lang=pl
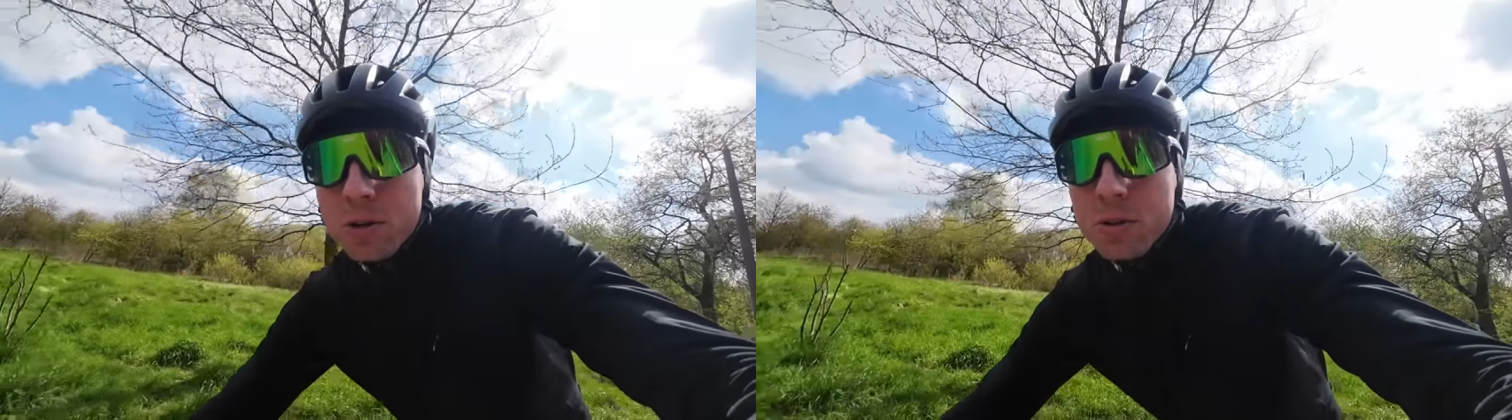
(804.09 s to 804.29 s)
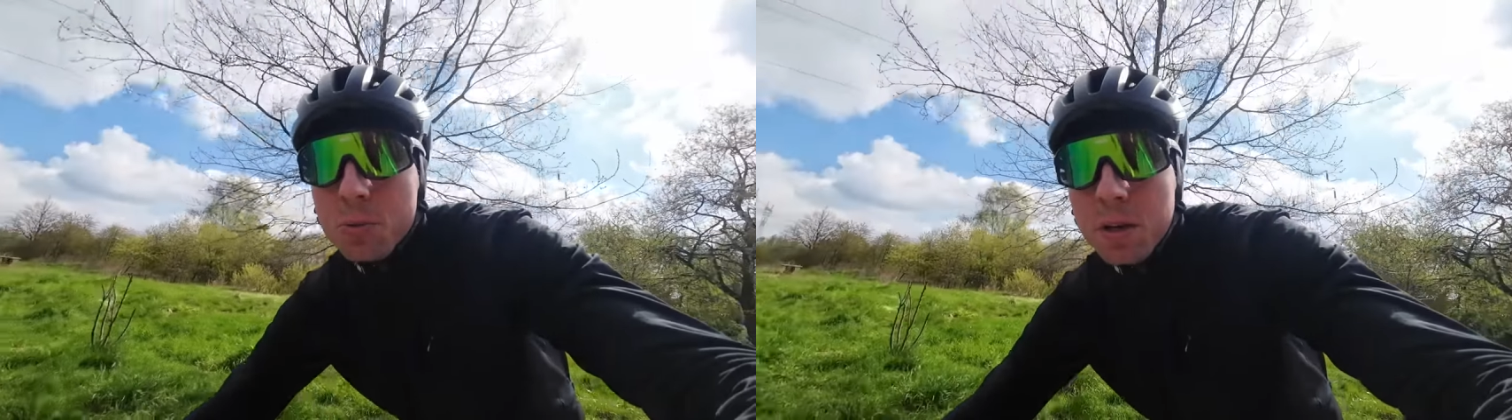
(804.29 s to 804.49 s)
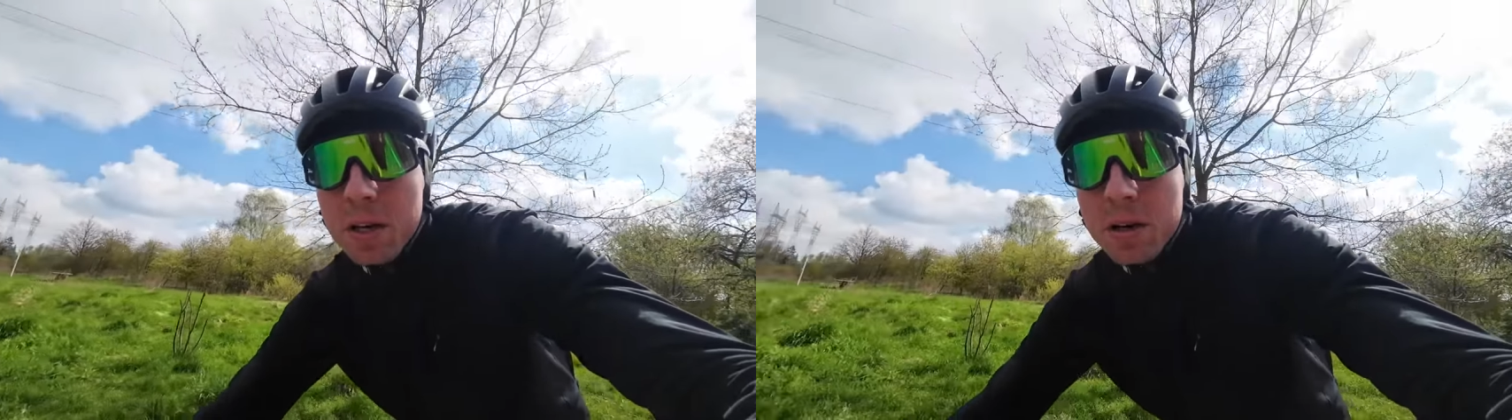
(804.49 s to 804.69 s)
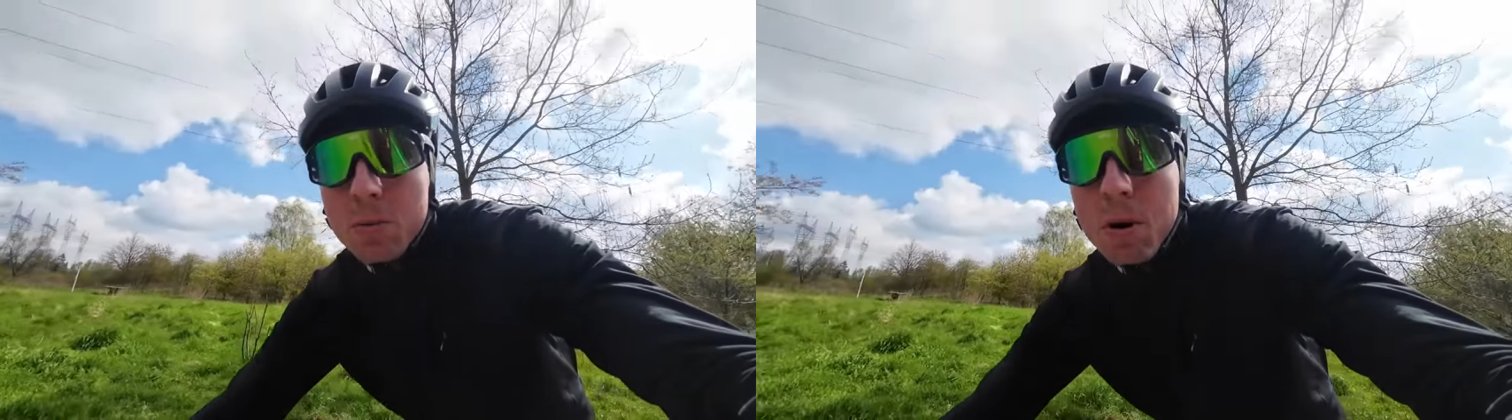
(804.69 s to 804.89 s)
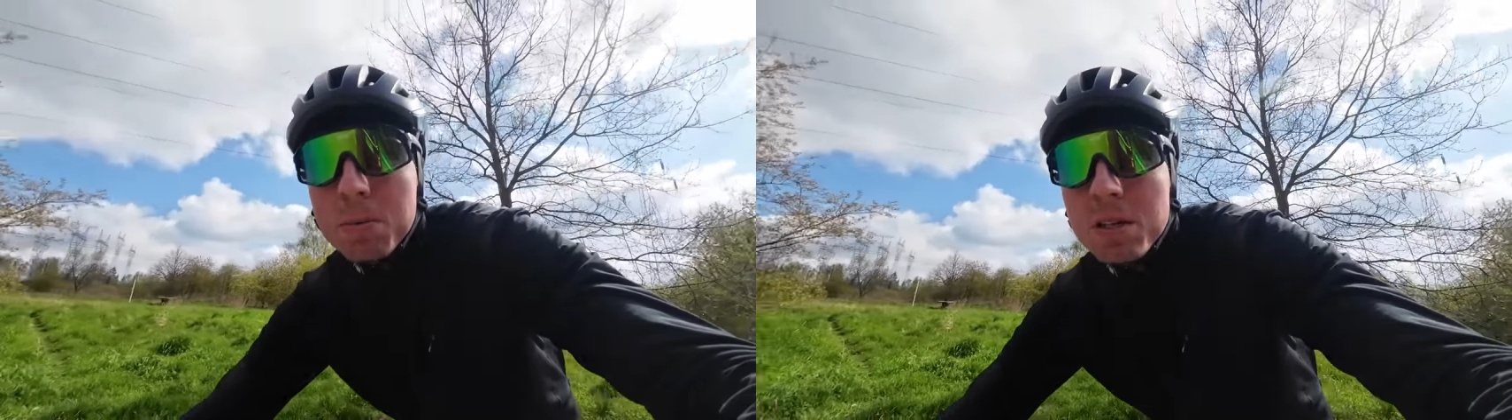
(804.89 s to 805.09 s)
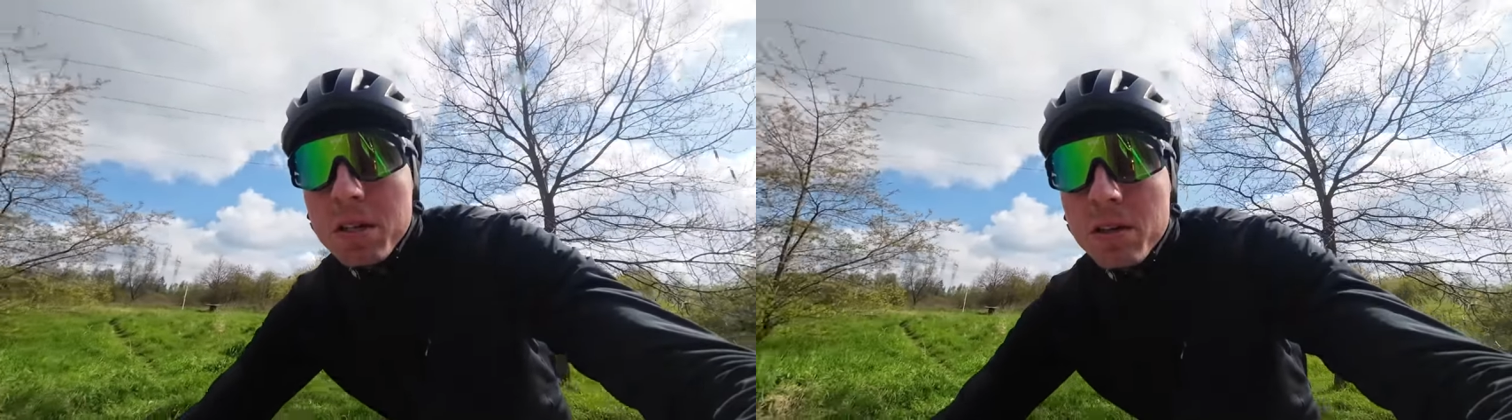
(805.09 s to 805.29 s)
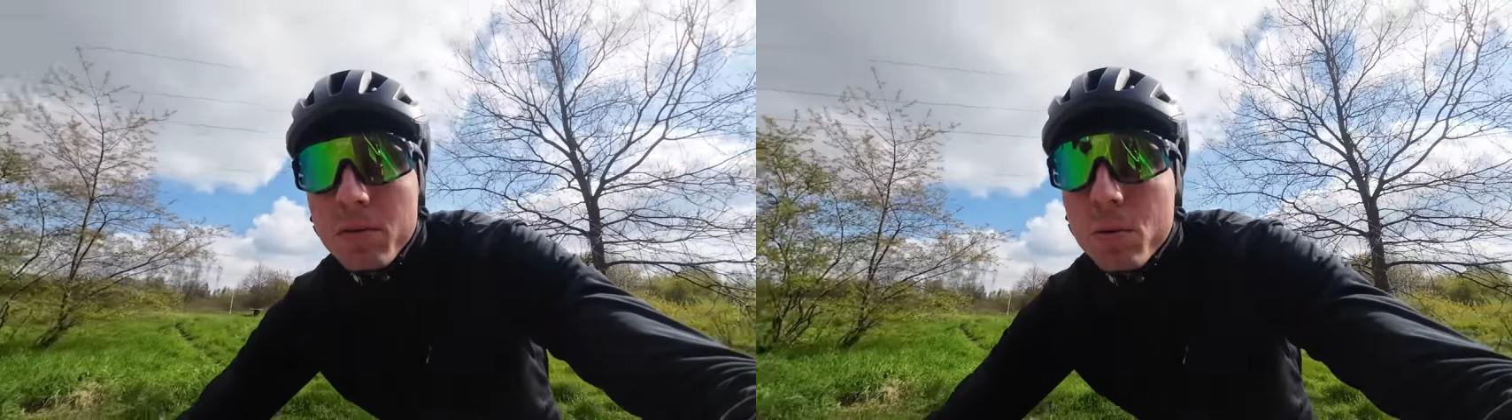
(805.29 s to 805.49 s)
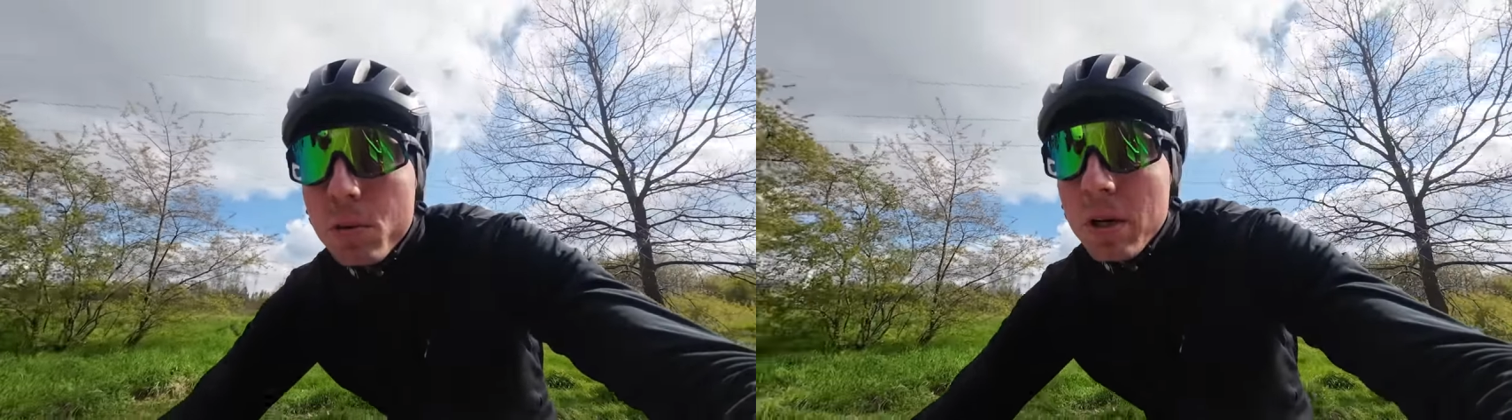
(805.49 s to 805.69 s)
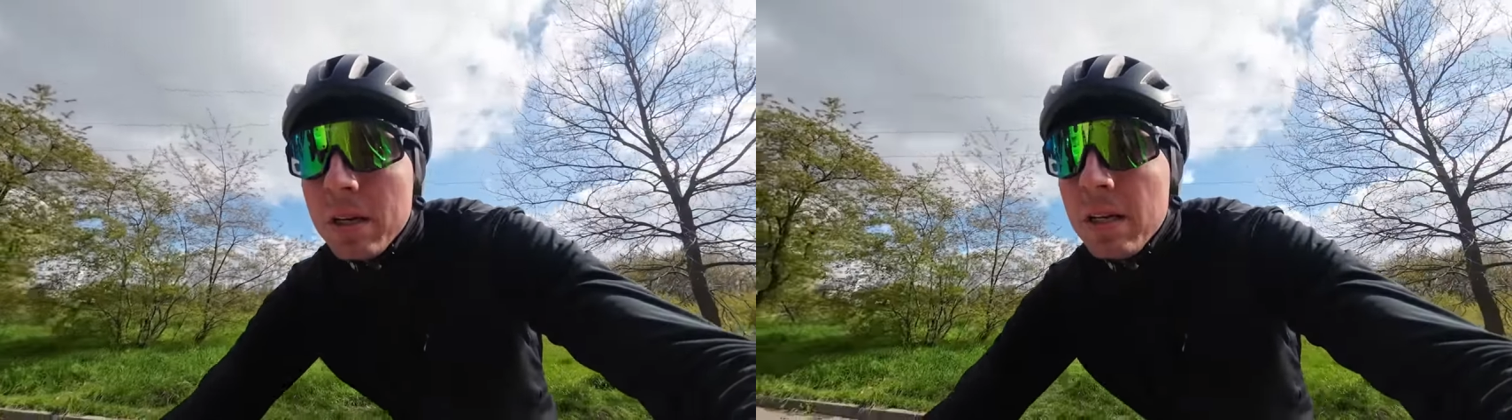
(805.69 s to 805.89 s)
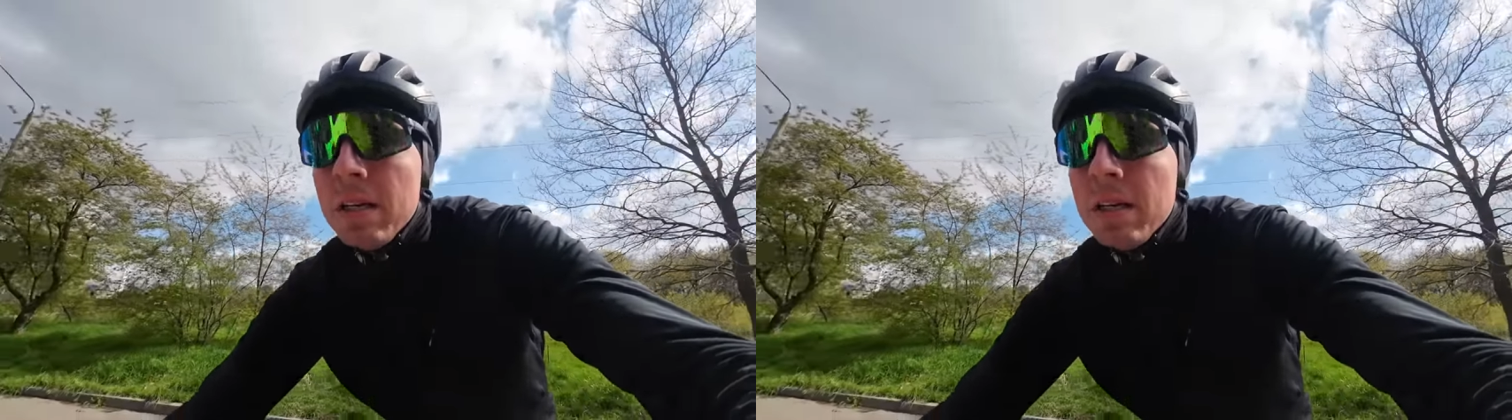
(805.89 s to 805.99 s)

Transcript: subie, łapce, górę.